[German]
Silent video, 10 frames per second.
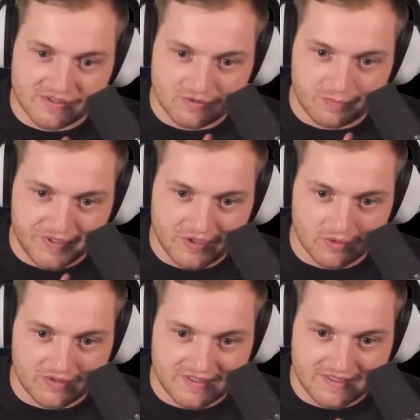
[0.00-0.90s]
ihr zu
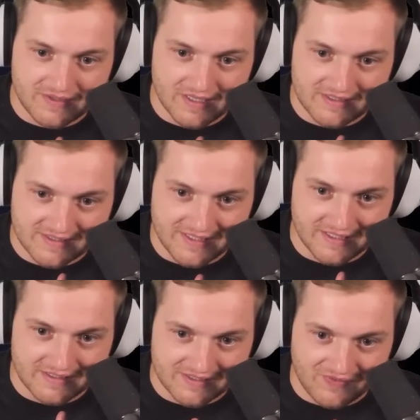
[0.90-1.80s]
Bio äh,
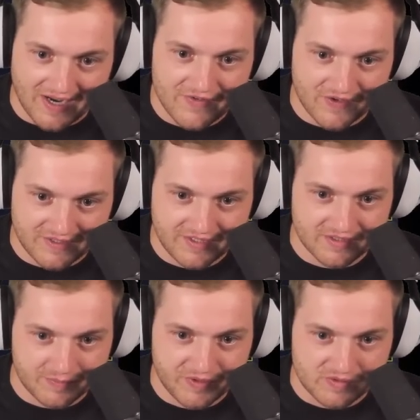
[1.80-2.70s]
Ziegel 2
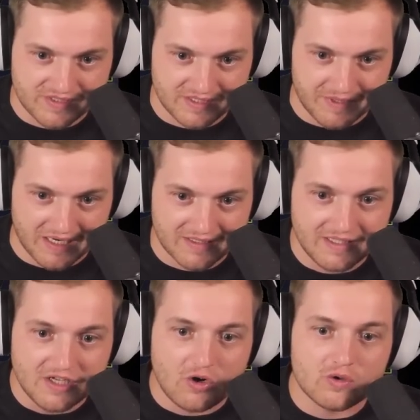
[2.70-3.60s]
verdichtete Bioziegel machen
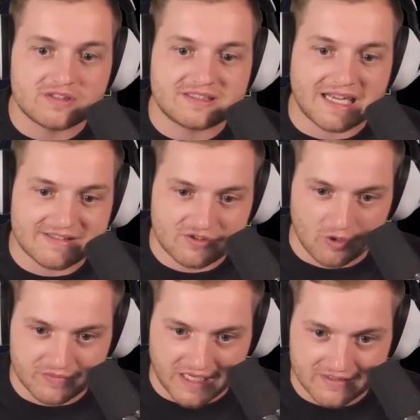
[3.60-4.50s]
und das
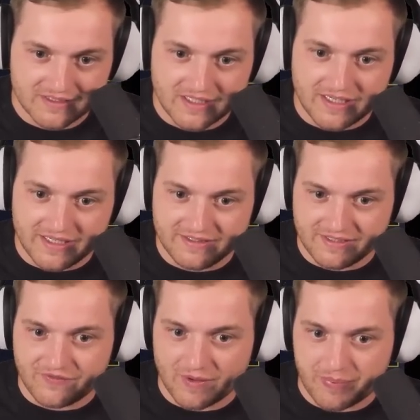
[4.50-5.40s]
kommt dann in
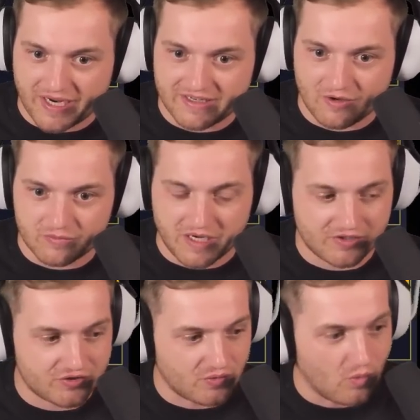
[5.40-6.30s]
den Verbrenner und
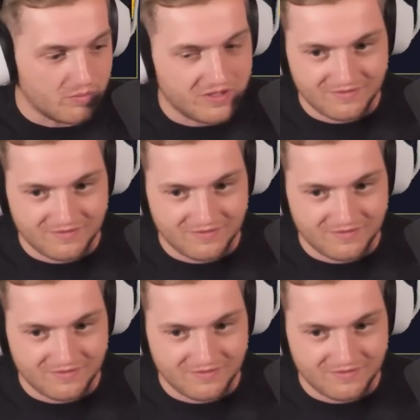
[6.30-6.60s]
macht Strom.